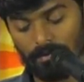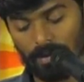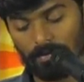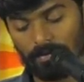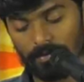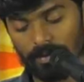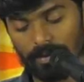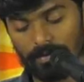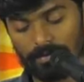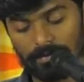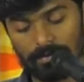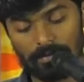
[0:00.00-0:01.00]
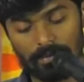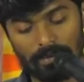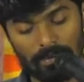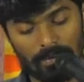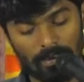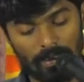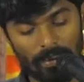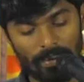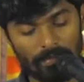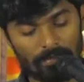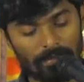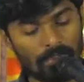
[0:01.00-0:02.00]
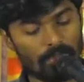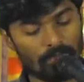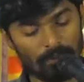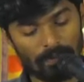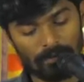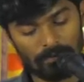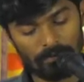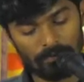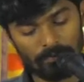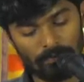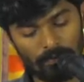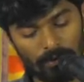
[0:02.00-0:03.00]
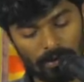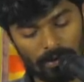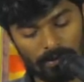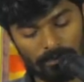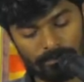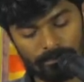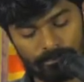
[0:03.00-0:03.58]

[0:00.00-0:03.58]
వన్ టు సిక్స్ అండ్ ట్వెల్వ్ టు ఫోర్టీన్